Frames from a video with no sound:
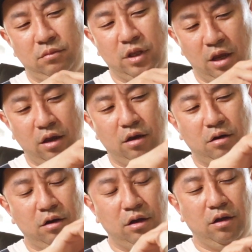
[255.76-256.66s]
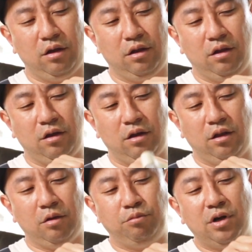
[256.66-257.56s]
ね
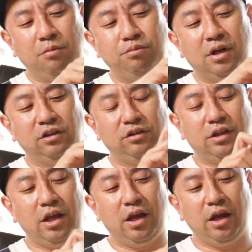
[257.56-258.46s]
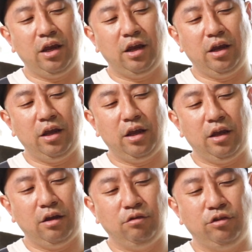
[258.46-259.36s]
でプランプランにして
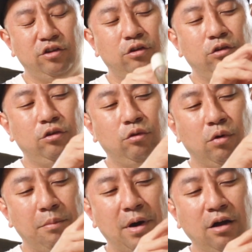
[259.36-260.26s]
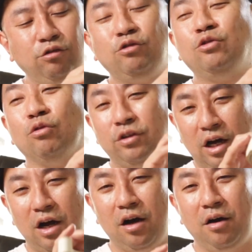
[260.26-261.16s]
る人はやっぱ歩くと
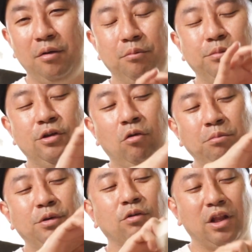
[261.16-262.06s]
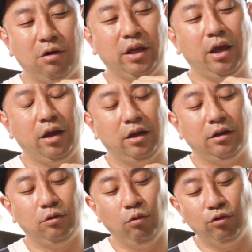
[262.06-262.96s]
さビロンビロになるわけ
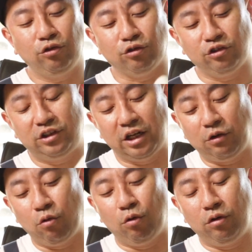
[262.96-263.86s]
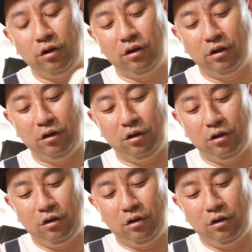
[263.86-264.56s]
どうするの下にこう